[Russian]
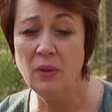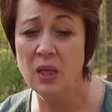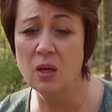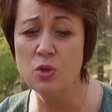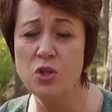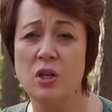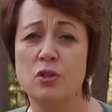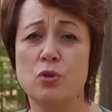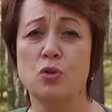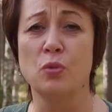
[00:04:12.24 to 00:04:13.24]
Я очень
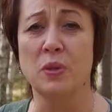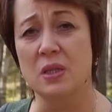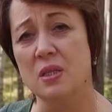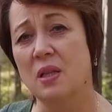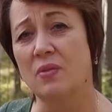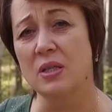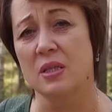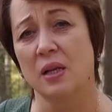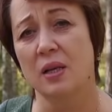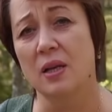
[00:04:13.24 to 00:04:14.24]
хочу, чтобы эти слова
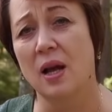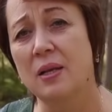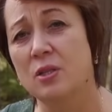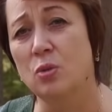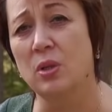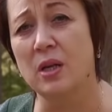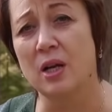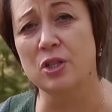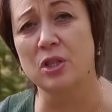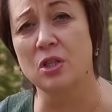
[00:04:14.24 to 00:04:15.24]
стали реальностью для
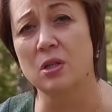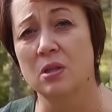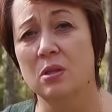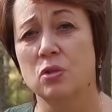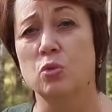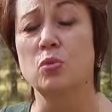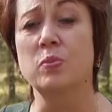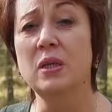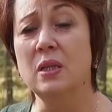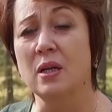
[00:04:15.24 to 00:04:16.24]
каждой
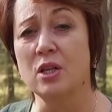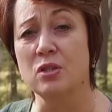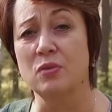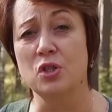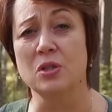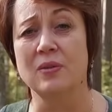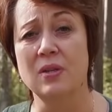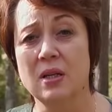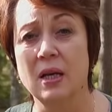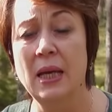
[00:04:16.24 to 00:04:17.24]
судьбы для каждого
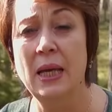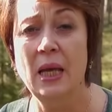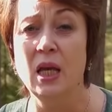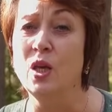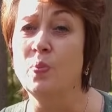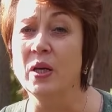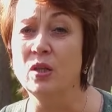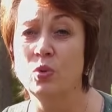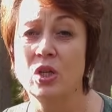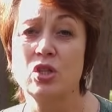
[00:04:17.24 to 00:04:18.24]
человека. И
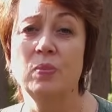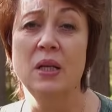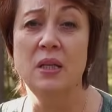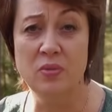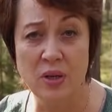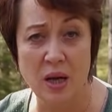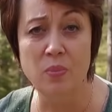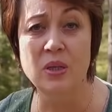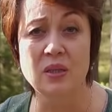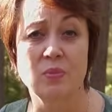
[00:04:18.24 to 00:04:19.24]
поэтому наша молитва
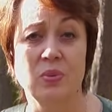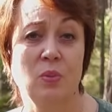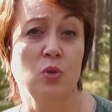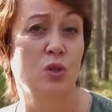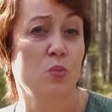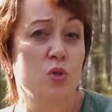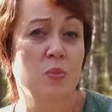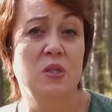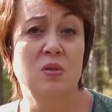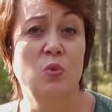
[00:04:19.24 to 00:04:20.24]
об этом. Потому что, может
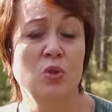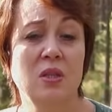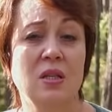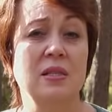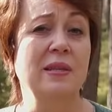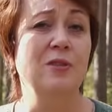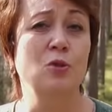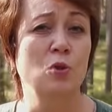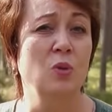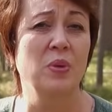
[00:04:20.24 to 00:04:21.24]
быть, сегодня наследие
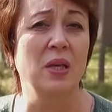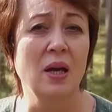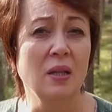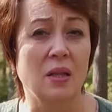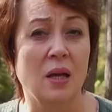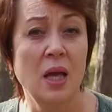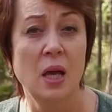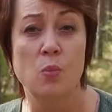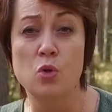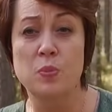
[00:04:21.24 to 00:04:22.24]
еще неприятно.
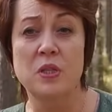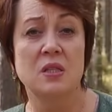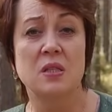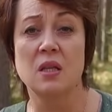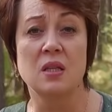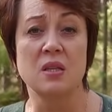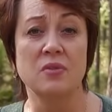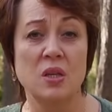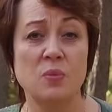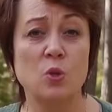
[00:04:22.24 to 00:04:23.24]
Может быть, это
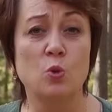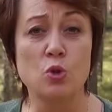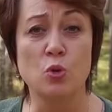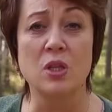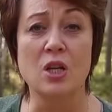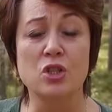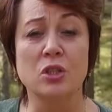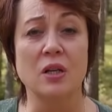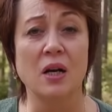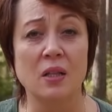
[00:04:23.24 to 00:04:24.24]
совсем не то, что ты
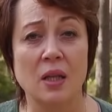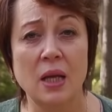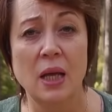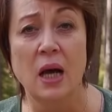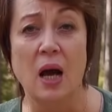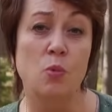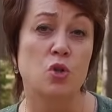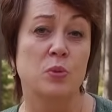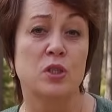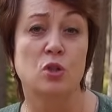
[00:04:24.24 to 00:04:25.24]
ожидал, а
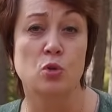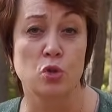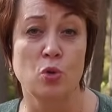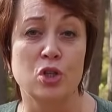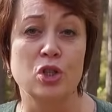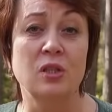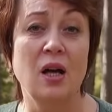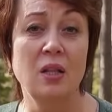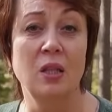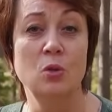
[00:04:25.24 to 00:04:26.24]
может быть и то, что
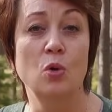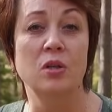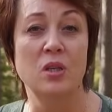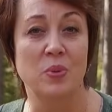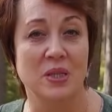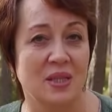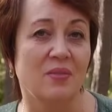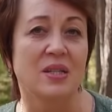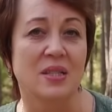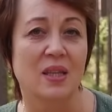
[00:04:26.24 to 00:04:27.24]
ожидал, но не
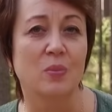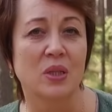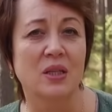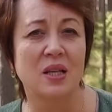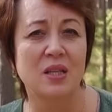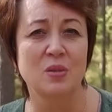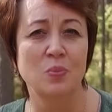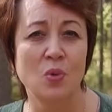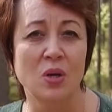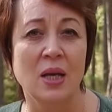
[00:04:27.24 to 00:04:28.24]
переставай за это благодарить
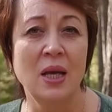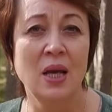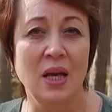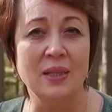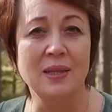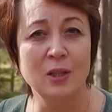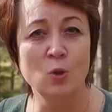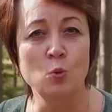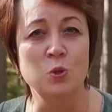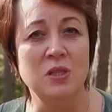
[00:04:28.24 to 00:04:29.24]
Бога. Это надо
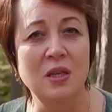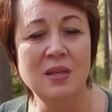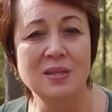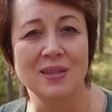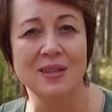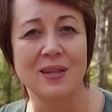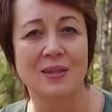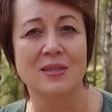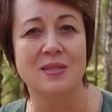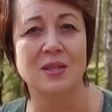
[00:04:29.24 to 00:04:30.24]
усилить, это
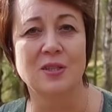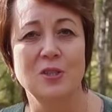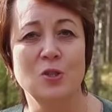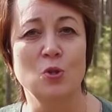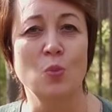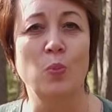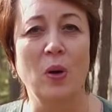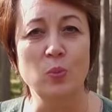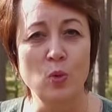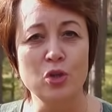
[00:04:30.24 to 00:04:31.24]
надо сделать еще
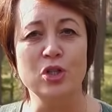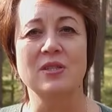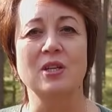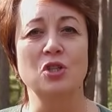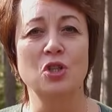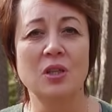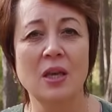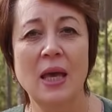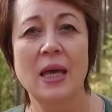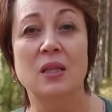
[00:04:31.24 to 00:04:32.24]
под большей
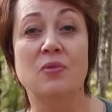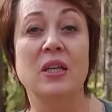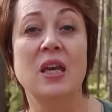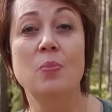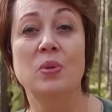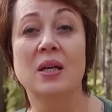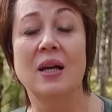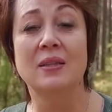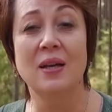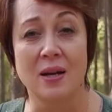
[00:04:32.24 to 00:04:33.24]
защитой твоей
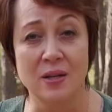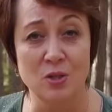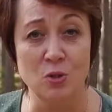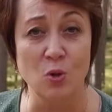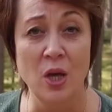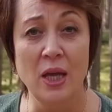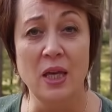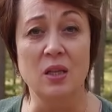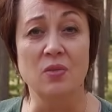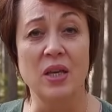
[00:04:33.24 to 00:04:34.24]
благодарностью
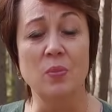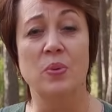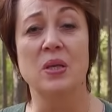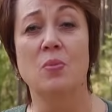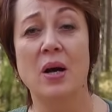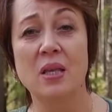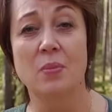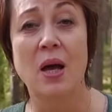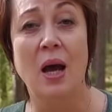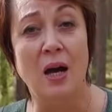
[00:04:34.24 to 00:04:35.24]
и твоим
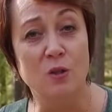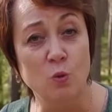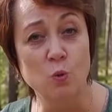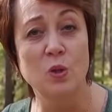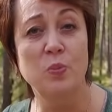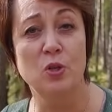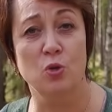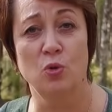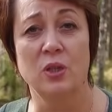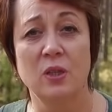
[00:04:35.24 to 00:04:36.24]
пониманием, откуда
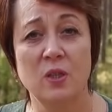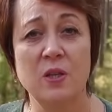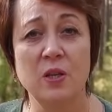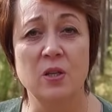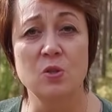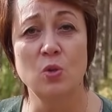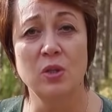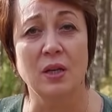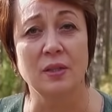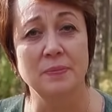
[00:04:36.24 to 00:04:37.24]
пришел этот
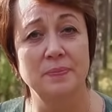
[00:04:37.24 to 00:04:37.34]
результат.